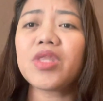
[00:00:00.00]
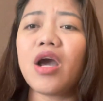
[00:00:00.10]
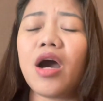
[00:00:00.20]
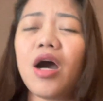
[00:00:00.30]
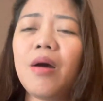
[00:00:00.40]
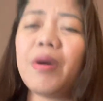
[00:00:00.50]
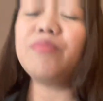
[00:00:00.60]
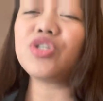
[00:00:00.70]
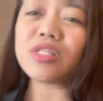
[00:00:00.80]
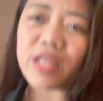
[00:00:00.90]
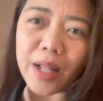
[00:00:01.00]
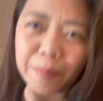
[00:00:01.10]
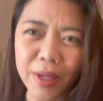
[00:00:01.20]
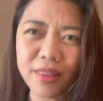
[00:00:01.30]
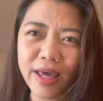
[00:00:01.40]
um, I'm just
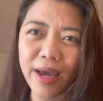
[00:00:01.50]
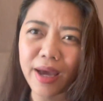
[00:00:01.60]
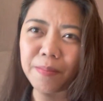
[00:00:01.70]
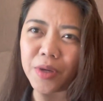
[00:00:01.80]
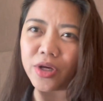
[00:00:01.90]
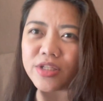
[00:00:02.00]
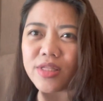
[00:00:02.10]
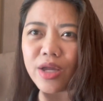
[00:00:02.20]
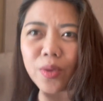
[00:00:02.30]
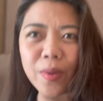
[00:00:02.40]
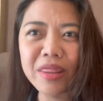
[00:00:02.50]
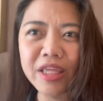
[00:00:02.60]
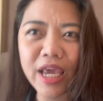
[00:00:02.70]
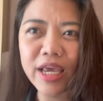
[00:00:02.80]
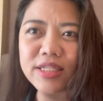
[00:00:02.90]
helping them because they're with
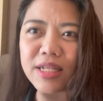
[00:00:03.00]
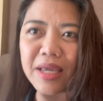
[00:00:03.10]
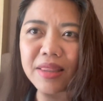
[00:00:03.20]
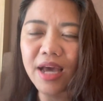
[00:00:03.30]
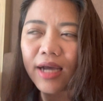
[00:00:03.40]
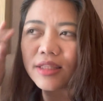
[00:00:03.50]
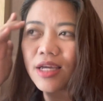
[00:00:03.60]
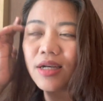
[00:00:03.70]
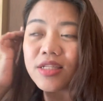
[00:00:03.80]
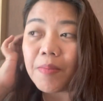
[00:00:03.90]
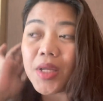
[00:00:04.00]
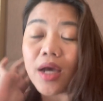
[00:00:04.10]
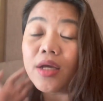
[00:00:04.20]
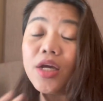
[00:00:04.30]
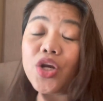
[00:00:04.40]
kids, like that. Then, sabi niya,
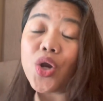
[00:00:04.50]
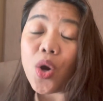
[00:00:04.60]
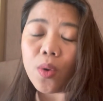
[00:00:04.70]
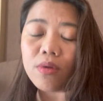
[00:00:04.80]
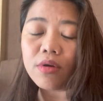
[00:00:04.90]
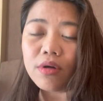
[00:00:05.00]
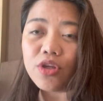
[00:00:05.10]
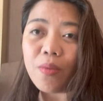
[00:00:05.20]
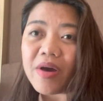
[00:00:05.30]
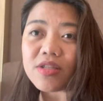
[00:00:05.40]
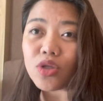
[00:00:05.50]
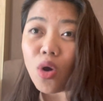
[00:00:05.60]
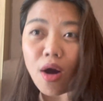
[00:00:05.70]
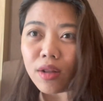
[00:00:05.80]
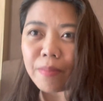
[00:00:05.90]
no, you must
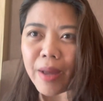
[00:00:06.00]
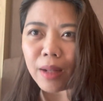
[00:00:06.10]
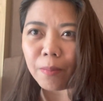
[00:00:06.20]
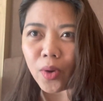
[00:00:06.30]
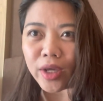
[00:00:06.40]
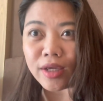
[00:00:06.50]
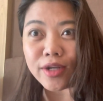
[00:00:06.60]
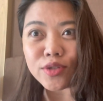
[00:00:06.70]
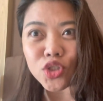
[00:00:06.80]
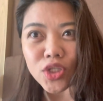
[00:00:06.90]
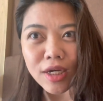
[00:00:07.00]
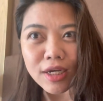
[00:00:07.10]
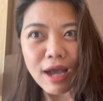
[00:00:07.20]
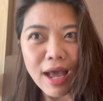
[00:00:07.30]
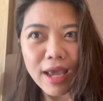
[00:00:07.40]
call bellboy. Ganun siya,
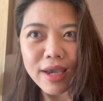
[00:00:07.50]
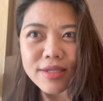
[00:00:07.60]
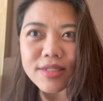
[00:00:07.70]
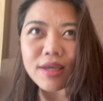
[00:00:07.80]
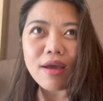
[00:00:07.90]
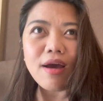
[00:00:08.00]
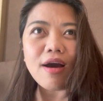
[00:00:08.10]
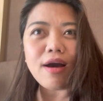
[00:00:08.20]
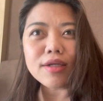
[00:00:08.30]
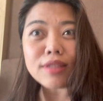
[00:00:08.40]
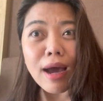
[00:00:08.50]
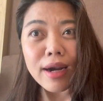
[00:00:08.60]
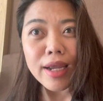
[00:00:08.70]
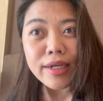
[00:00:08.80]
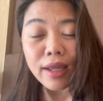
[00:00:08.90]
guys. Ang
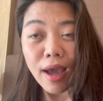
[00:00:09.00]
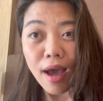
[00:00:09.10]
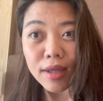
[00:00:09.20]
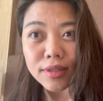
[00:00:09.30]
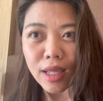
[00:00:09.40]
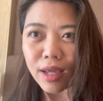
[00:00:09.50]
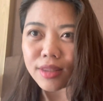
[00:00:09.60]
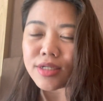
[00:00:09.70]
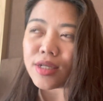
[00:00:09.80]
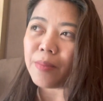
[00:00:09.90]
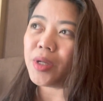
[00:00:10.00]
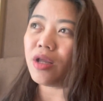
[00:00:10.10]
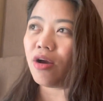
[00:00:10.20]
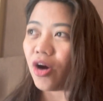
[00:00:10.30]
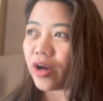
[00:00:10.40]
taray ni ate. Tapos sabi ni
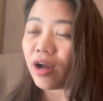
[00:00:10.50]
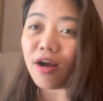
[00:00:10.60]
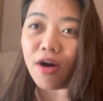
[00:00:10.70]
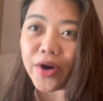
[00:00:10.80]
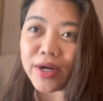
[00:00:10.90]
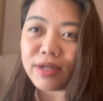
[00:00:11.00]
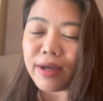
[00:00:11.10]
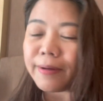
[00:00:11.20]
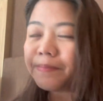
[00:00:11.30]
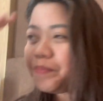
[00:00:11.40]
ng guard na,